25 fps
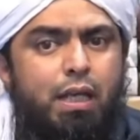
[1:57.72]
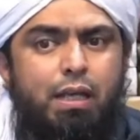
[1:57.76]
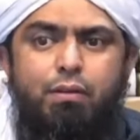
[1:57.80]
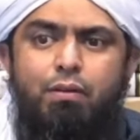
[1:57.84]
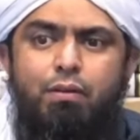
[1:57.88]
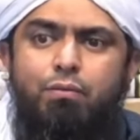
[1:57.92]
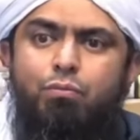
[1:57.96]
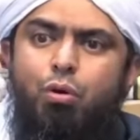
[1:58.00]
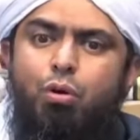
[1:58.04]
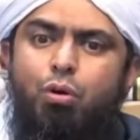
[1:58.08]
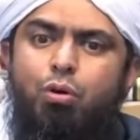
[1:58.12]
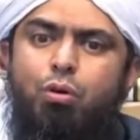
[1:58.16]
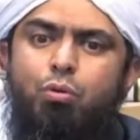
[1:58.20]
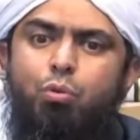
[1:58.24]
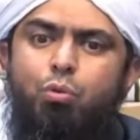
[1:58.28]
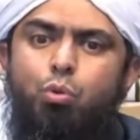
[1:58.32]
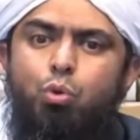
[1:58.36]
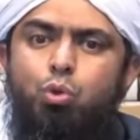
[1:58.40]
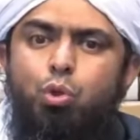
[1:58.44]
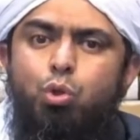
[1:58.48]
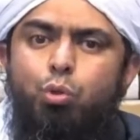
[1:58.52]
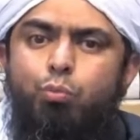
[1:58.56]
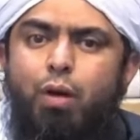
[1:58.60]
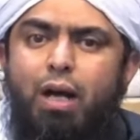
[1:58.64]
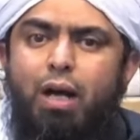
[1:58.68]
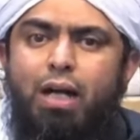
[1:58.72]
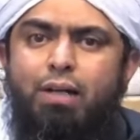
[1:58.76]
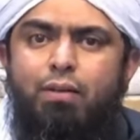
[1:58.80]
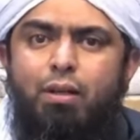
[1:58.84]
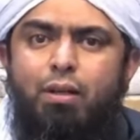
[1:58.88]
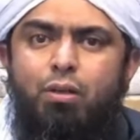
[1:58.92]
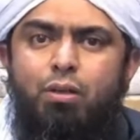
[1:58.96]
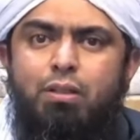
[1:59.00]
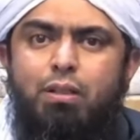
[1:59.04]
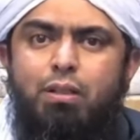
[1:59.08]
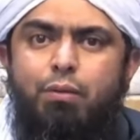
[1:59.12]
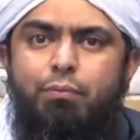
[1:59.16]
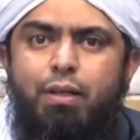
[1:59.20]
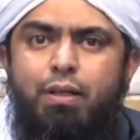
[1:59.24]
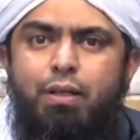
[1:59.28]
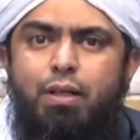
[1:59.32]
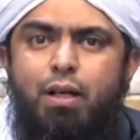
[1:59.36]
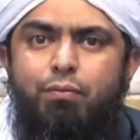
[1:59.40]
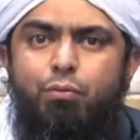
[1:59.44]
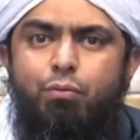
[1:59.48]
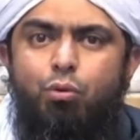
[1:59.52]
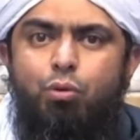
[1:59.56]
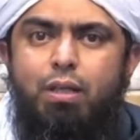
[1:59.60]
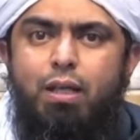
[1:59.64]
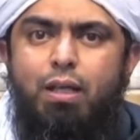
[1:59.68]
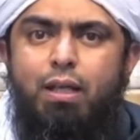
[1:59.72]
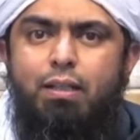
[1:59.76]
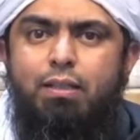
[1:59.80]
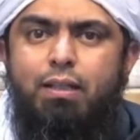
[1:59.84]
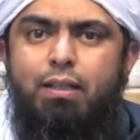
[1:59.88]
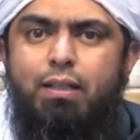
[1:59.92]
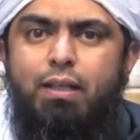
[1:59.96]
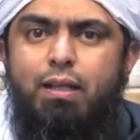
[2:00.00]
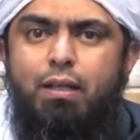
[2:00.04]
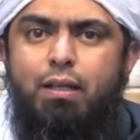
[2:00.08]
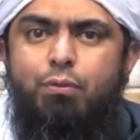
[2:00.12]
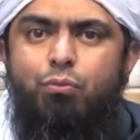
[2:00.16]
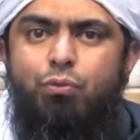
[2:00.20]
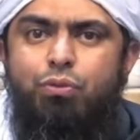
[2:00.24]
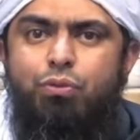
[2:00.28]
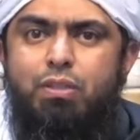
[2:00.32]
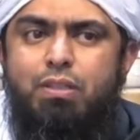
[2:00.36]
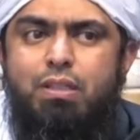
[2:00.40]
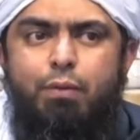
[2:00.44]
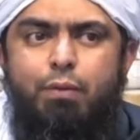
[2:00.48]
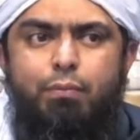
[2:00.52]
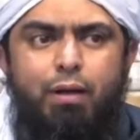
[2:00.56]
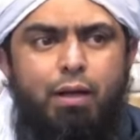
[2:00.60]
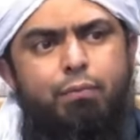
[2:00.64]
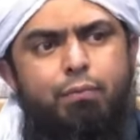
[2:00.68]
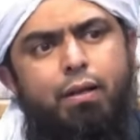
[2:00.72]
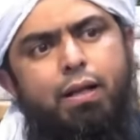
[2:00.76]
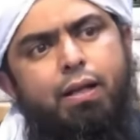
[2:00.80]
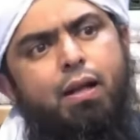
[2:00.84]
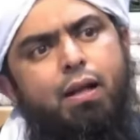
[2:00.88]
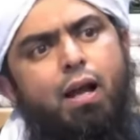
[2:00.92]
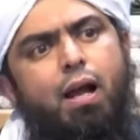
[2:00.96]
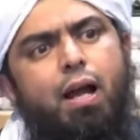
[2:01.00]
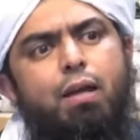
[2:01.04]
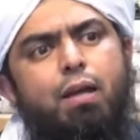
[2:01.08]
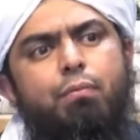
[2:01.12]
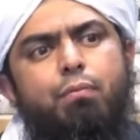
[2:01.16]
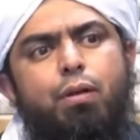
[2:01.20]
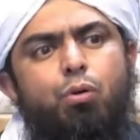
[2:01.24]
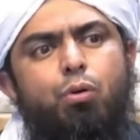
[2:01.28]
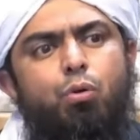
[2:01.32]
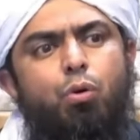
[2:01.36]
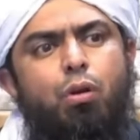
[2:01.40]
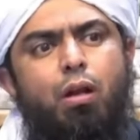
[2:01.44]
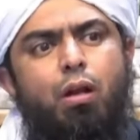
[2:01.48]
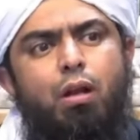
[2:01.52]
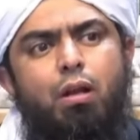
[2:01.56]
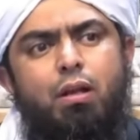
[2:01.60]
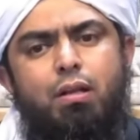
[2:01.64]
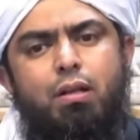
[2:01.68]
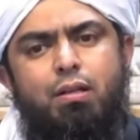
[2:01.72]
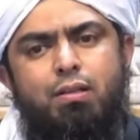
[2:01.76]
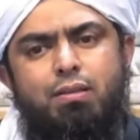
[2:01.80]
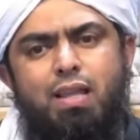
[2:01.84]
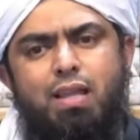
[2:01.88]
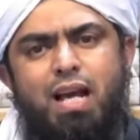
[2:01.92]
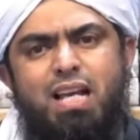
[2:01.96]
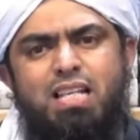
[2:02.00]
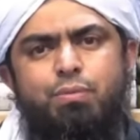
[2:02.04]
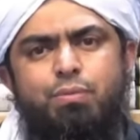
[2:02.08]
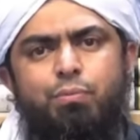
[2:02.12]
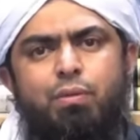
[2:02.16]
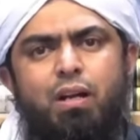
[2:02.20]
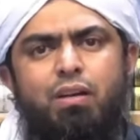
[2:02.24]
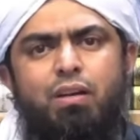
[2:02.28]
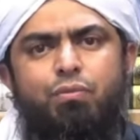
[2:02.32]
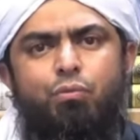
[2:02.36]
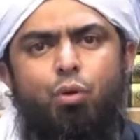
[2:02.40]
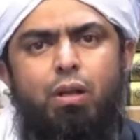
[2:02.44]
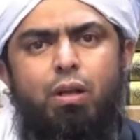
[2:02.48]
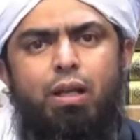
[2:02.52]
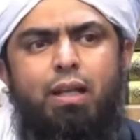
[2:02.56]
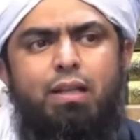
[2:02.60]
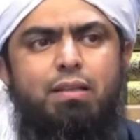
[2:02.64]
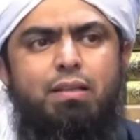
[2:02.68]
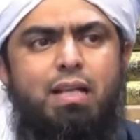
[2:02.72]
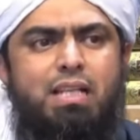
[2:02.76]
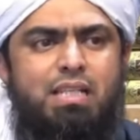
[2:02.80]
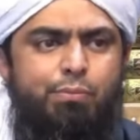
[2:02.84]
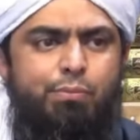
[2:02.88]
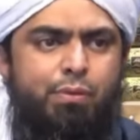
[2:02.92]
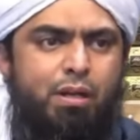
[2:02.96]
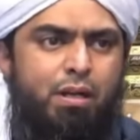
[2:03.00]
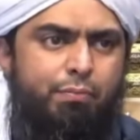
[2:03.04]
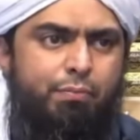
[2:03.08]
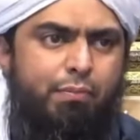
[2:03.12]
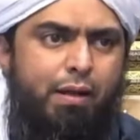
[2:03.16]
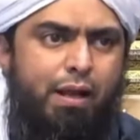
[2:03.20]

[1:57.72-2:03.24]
इवन वो उर्दू पॉइंट वालों ने जब इंटरव्यू किया था कि अगर मुफ्ती साहब आए मैंने कहा आए बिल्कुल दस मिनट वो लें दस मिनट